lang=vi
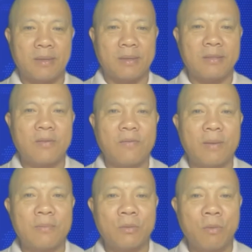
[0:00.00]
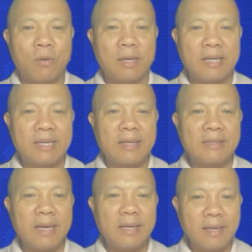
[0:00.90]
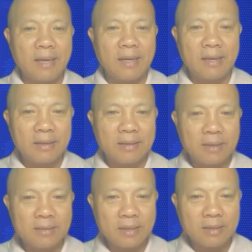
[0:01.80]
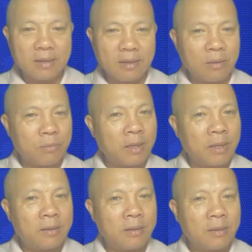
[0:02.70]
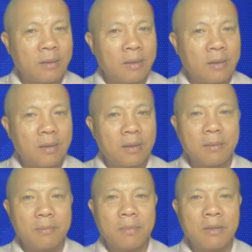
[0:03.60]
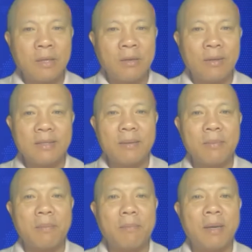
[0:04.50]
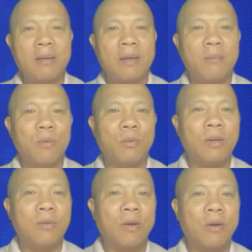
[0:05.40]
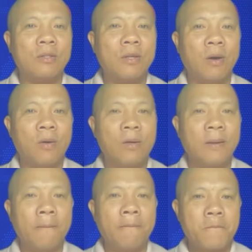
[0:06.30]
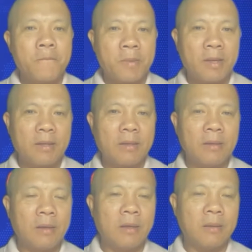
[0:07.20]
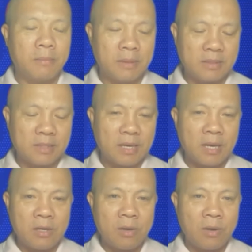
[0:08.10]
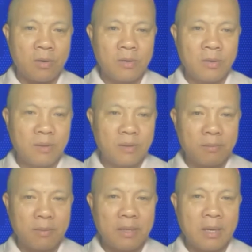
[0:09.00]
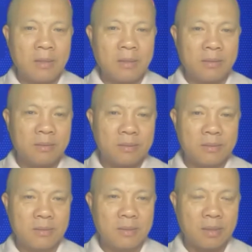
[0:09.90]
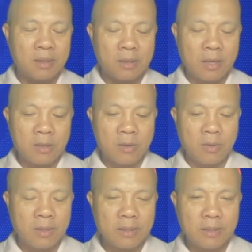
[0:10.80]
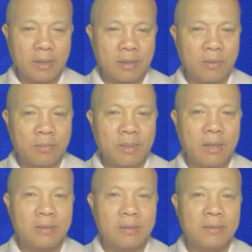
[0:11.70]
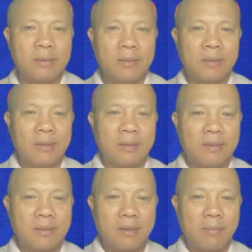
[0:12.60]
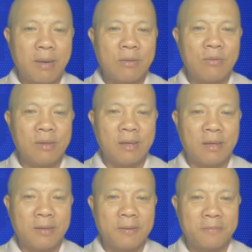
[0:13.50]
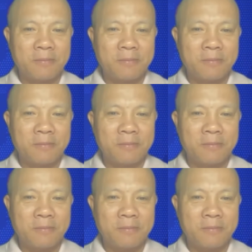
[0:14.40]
Cái sản phẩm số một là cái danh sách nha. Danh sách thực hành lòng biết ơn. Bao nhiêu? Anh chị em comment cái mục tiêu con số đi. Tức là những người mình sẽ kết nối biết ơn. À, kết nối để thực hành lòng biết ơn. Thì bao nhiêu người?